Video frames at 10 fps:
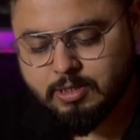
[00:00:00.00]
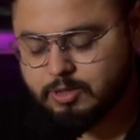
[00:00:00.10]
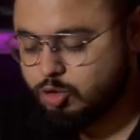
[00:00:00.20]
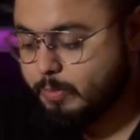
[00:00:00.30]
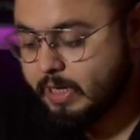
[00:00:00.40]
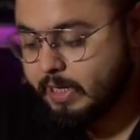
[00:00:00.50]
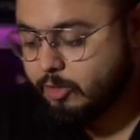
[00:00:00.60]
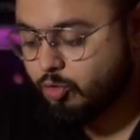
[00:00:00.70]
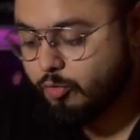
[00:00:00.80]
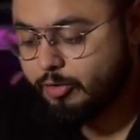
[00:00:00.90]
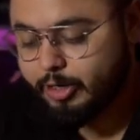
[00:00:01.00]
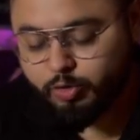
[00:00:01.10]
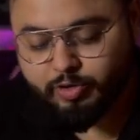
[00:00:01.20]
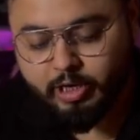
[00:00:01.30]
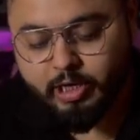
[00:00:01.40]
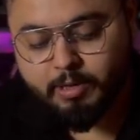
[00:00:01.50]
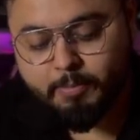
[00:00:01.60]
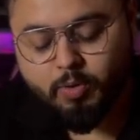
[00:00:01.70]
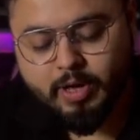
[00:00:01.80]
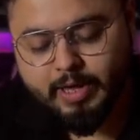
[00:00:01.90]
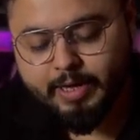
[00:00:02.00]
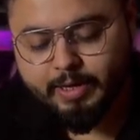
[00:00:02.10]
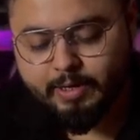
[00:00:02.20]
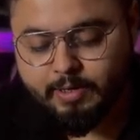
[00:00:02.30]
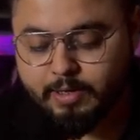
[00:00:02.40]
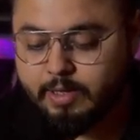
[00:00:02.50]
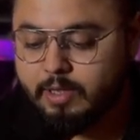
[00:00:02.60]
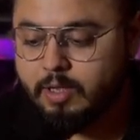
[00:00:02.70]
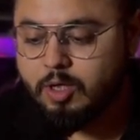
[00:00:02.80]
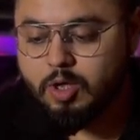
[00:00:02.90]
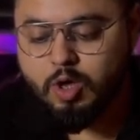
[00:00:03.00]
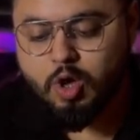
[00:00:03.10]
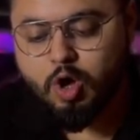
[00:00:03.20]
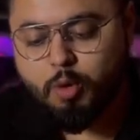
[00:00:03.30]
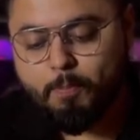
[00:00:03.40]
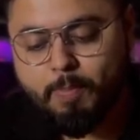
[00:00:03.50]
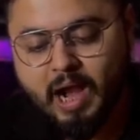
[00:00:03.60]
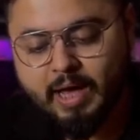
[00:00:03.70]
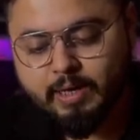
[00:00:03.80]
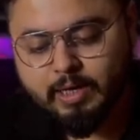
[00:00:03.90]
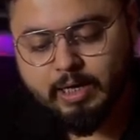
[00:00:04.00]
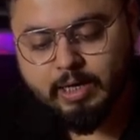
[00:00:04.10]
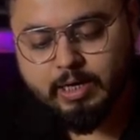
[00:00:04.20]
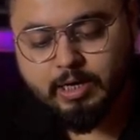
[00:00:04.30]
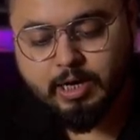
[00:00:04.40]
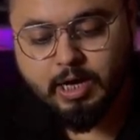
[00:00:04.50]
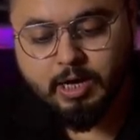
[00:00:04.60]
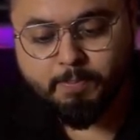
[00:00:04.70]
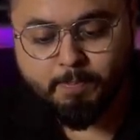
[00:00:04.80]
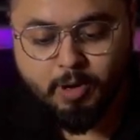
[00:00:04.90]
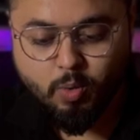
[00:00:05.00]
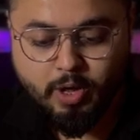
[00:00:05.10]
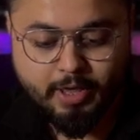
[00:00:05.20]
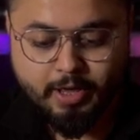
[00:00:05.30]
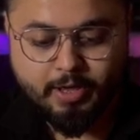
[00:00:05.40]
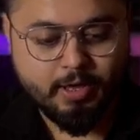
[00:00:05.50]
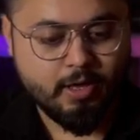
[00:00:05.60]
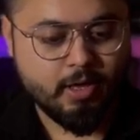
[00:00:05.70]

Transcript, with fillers: सो so, मैंने इसको फ्रीडो से मंगवाया है ब्लैक कलर का मंगवाया है